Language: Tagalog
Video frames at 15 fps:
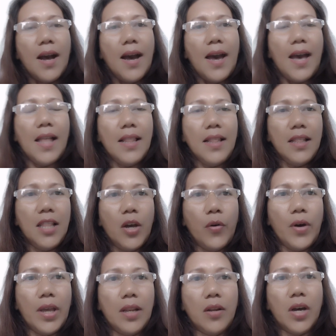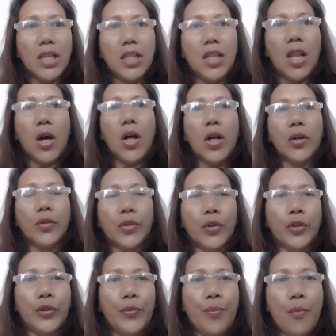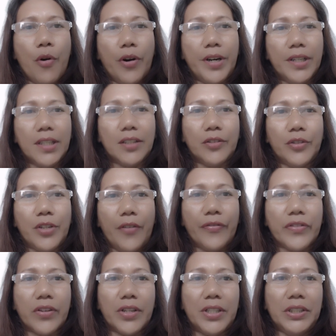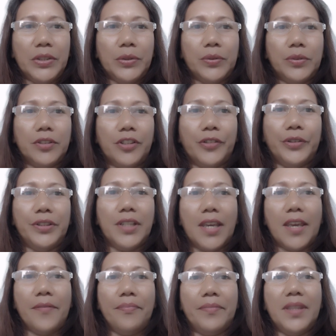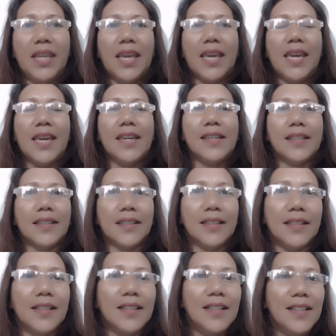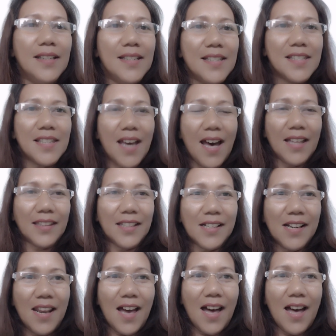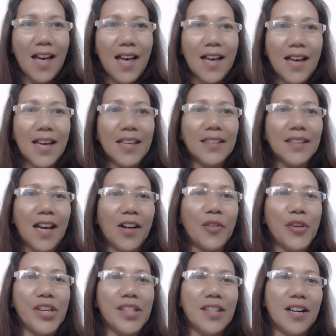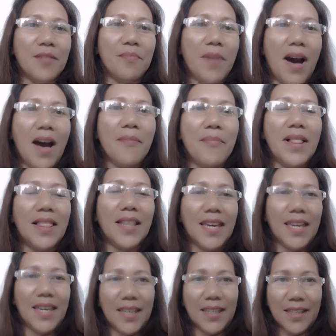Hello, hello, hello. Good morning, good afternoon, good evening sa ating lahat. Ako'y nagbabalik.